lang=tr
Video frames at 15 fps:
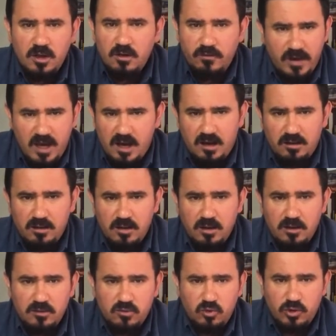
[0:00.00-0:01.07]
Veya
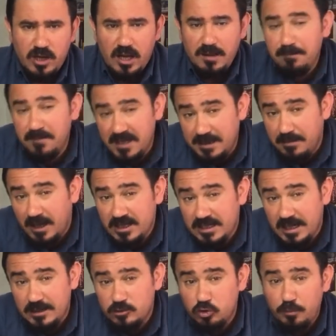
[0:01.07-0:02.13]
dünyanın bir
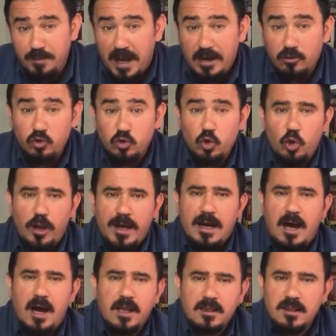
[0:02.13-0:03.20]
başka süper gücü
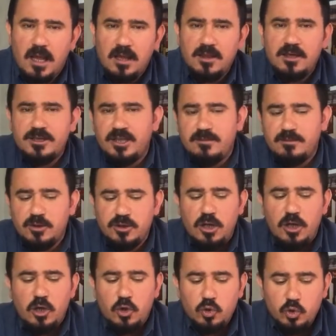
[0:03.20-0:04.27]
olarak adlandırdığımız
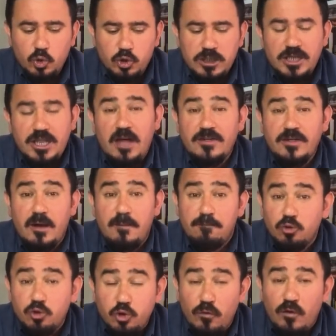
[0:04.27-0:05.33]
Rusya'dan da
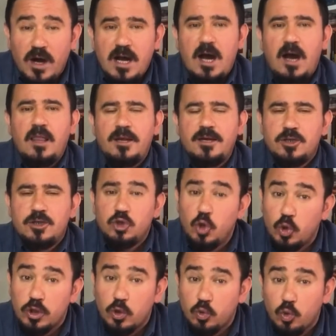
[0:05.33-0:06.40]
bu tür vakaları
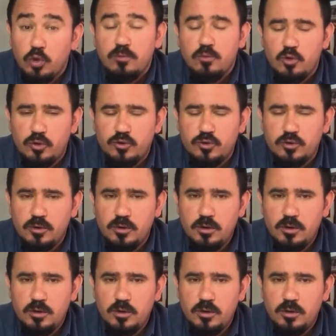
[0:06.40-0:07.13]
çok da duymuyoruz.